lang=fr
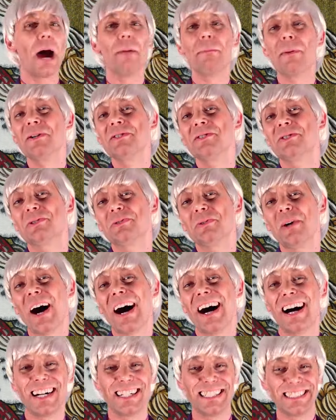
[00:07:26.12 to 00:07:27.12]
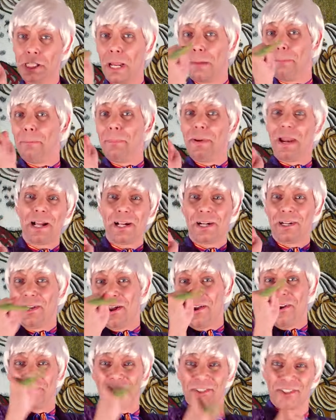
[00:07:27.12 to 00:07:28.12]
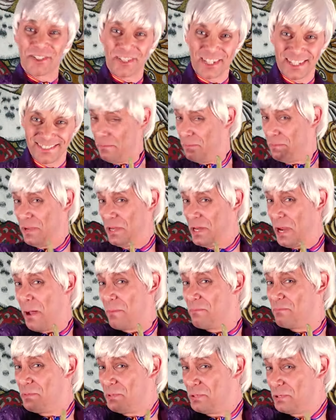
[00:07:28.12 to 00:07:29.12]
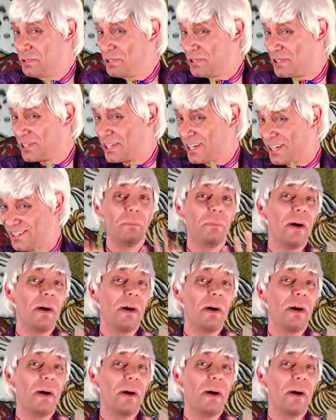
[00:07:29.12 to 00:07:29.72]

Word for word: Abonne-toi, tape la cloche, mets un pouce,